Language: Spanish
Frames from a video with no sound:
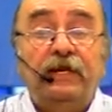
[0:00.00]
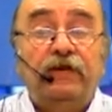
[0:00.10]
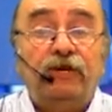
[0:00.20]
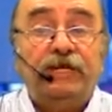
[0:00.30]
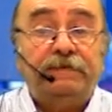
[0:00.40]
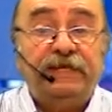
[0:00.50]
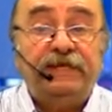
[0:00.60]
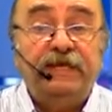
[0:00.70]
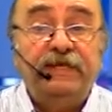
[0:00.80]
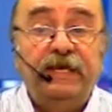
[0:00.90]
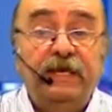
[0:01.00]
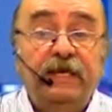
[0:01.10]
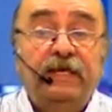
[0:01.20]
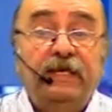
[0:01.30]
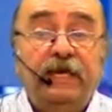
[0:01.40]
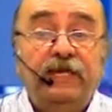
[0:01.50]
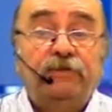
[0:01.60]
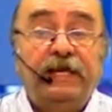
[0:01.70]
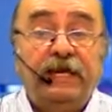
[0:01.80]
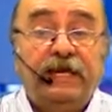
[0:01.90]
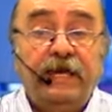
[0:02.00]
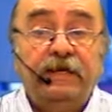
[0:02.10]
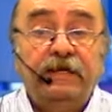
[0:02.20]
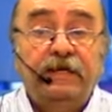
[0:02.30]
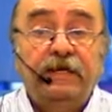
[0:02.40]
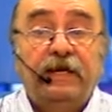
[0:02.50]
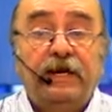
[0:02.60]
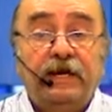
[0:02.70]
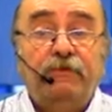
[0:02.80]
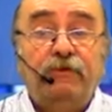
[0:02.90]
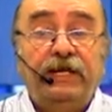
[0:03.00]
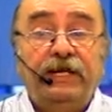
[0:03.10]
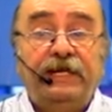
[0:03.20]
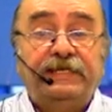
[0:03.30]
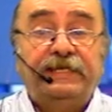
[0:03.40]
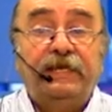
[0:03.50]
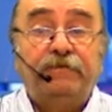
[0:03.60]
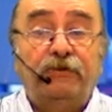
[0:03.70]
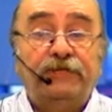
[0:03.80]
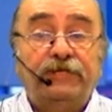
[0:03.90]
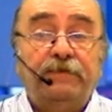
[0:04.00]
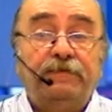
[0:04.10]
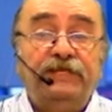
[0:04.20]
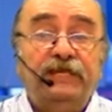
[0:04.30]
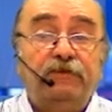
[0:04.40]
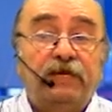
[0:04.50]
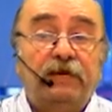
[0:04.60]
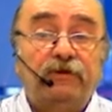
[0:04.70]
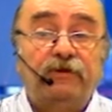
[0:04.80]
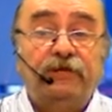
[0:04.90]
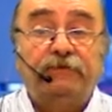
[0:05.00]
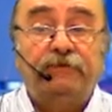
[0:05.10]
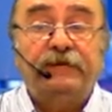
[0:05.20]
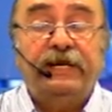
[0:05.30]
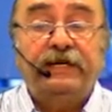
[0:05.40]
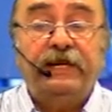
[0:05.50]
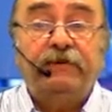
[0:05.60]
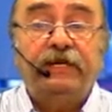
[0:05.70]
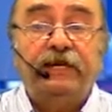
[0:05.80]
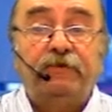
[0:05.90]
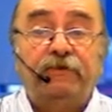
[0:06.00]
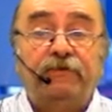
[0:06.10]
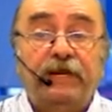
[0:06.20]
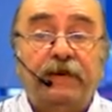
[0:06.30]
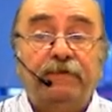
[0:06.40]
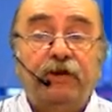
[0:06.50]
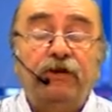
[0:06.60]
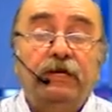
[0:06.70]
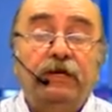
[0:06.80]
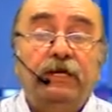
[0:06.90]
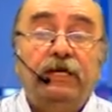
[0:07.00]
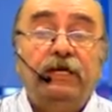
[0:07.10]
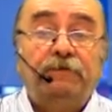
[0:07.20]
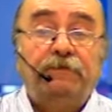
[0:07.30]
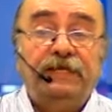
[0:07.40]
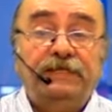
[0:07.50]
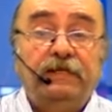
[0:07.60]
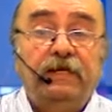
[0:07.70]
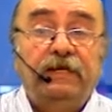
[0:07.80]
Lo que se pretende es homenajear a las mujeres que hacen deportes. En principio se habló de homenajear a un equipo que fue campeón y después